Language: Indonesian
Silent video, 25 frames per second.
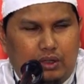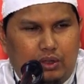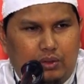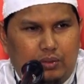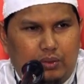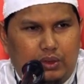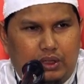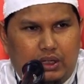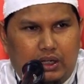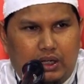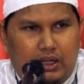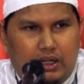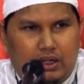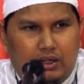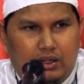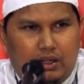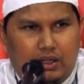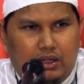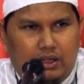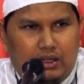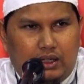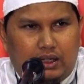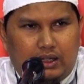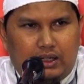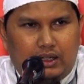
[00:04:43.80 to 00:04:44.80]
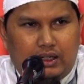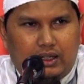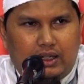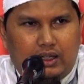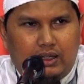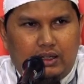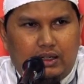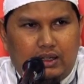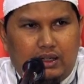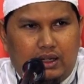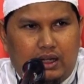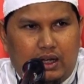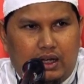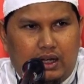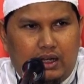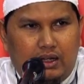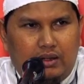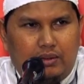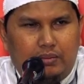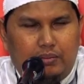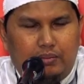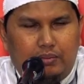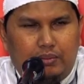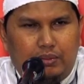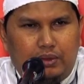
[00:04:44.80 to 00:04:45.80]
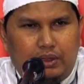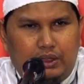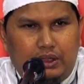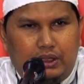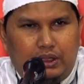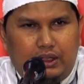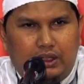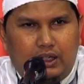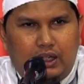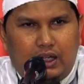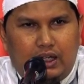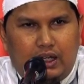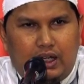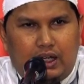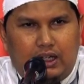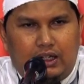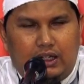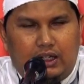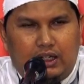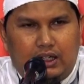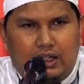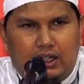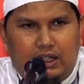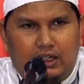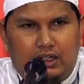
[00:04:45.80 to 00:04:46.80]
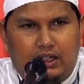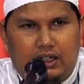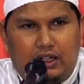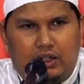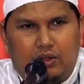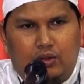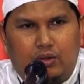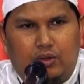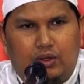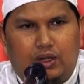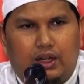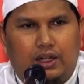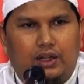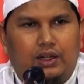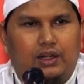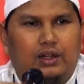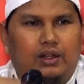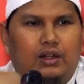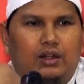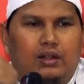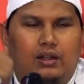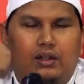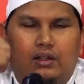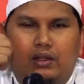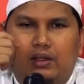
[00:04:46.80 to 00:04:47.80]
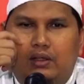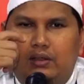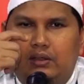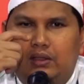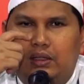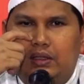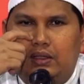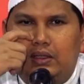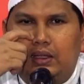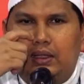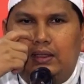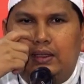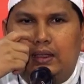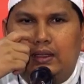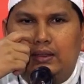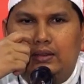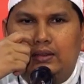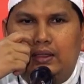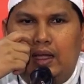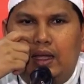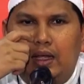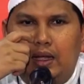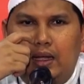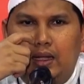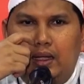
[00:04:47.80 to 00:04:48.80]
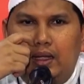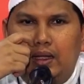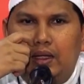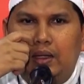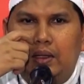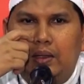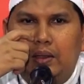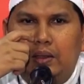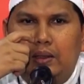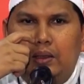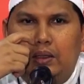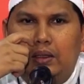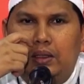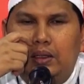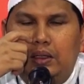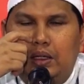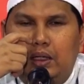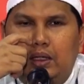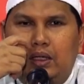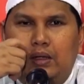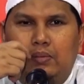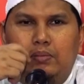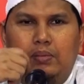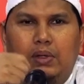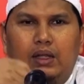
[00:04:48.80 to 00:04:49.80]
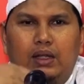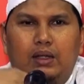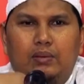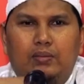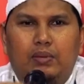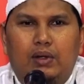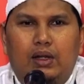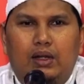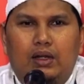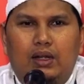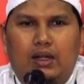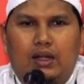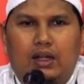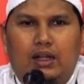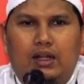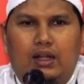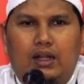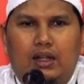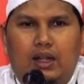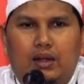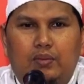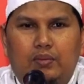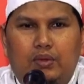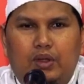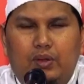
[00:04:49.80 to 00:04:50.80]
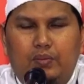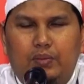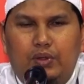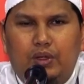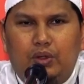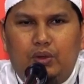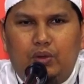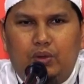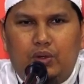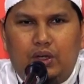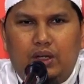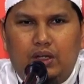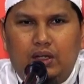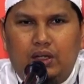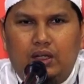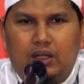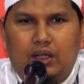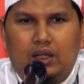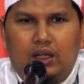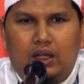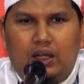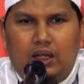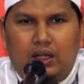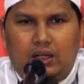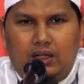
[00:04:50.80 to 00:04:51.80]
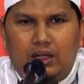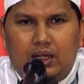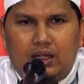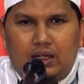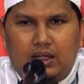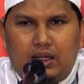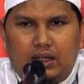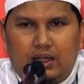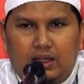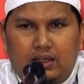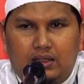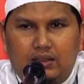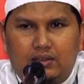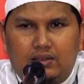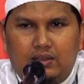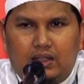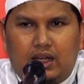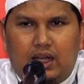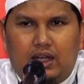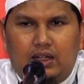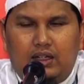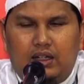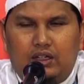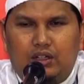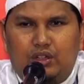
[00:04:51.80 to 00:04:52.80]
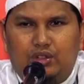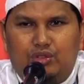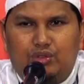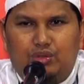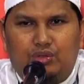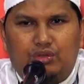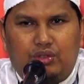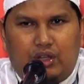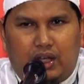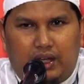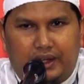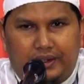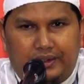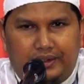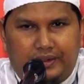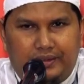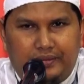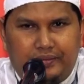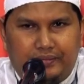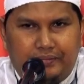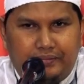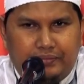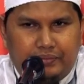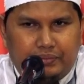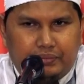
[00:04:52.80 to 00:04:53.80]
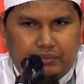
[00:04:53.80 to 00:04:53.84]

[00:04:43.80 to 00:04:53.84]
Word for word: lalu dia katakan ini langkah-langkah yang dilakukan. Ternyata salah, dia kembali berada dalam kebingungan dan kegelisahan dan kesusahan.